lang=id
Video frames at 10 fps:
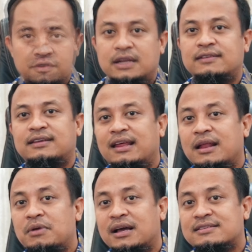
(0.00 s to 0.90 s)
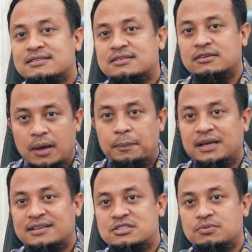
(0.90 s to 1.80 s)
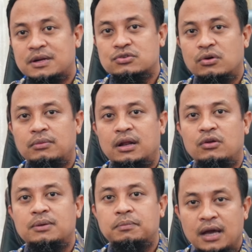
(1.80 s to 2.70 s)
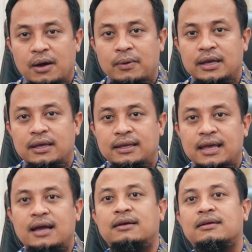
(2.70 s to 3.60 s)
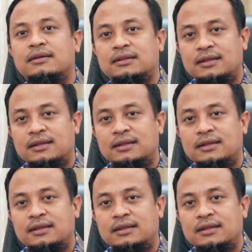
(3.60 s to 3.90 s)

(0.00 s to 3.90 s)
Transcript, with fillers: Sering-sering mengakses aplikasi Smart School melalui gawai yang